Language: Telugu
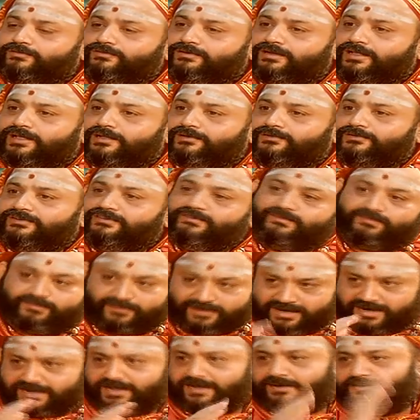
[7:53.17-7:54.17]
ఉన్నారు ఈ
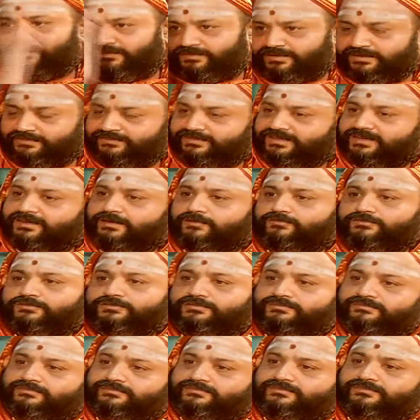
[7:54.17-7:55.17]
పురాణాల్లో మనం ఇంకా
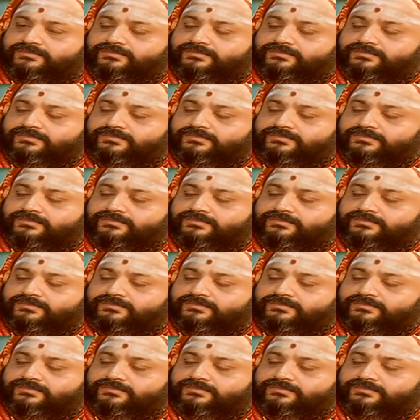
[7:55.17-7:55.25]
కొంచెం